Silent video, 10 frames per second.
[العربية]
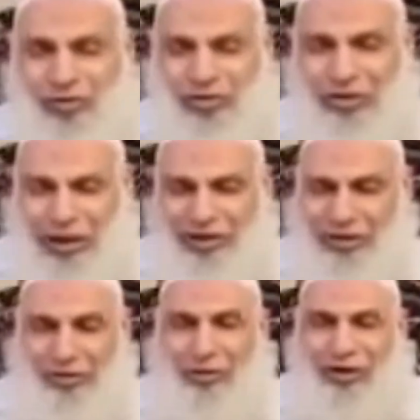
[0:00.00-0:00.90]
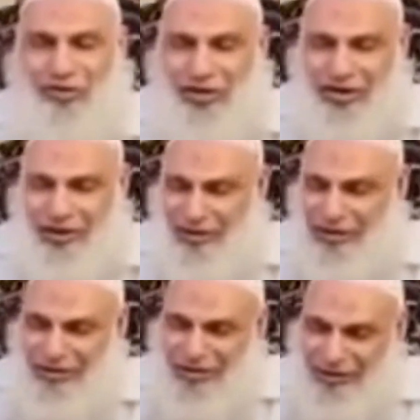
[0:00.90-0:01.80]
يعني يتوصل
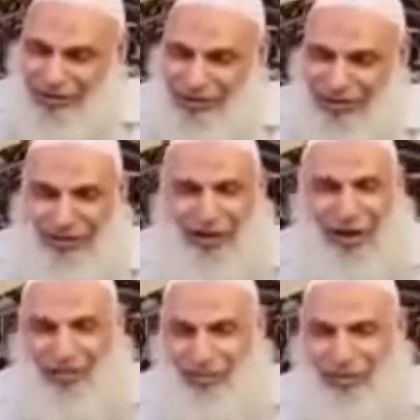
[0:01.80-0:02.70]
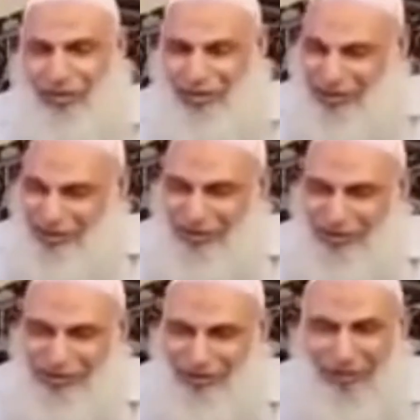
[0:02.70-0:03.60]
الى ابيه
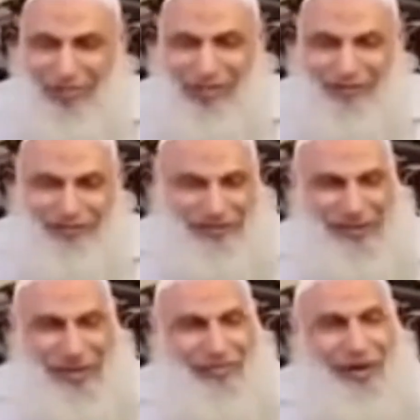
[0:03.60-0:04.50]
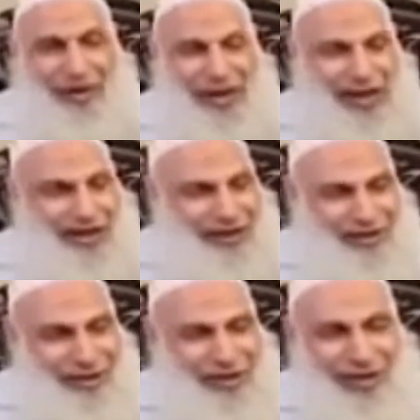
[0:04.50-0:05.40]
في السماء
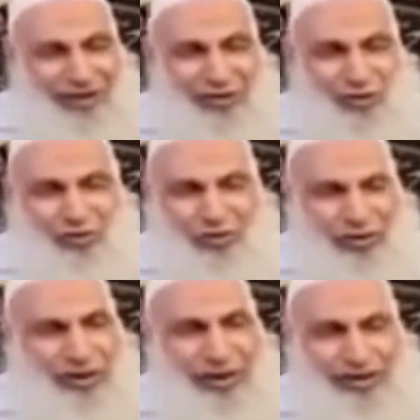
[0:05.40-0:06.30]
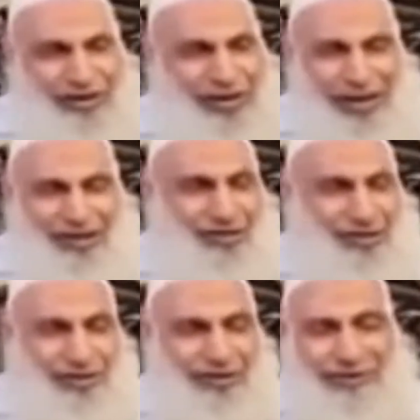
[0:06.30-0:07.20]
علشان يدخلك
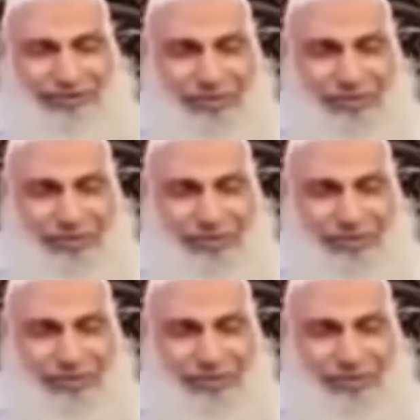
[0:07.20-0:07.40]
الجنه